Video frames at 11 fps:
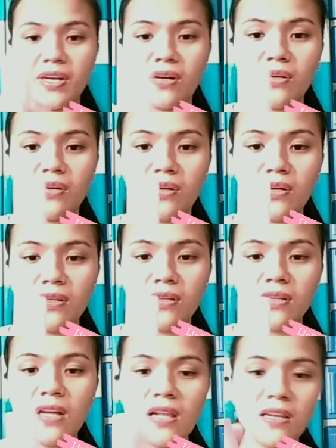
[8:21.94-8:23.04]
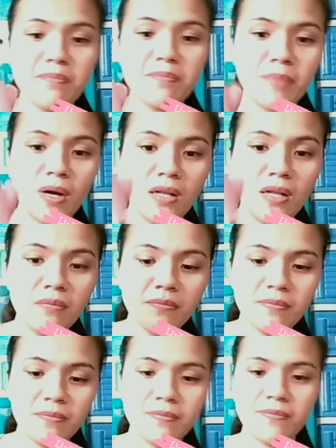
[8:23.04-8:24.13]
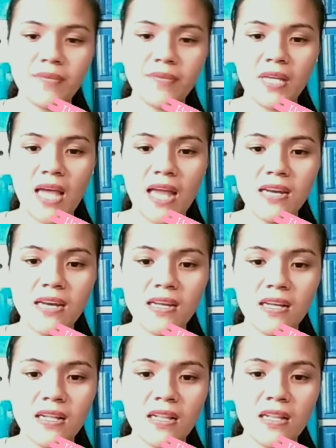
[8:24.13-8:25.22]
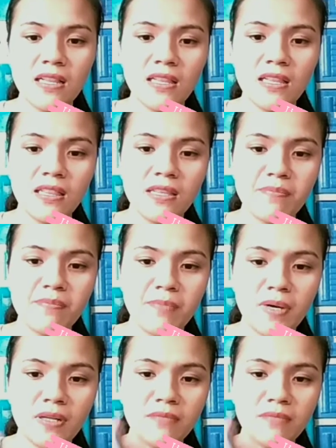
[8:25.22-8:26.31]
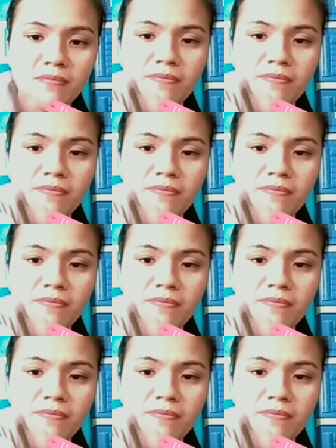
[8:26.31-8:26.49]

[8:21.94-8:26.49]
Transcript: akong lip balm. Yan. Lip balm.